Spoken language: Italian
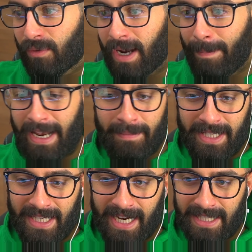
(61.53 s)
Quella palla
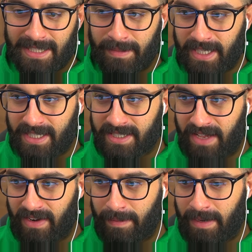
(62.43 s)
medica, ragazzi, sapete che
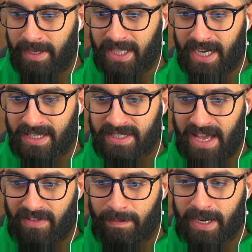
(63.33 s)
serve? La palla medica
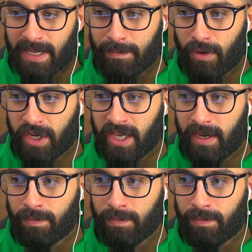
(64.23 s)
serve perché poi,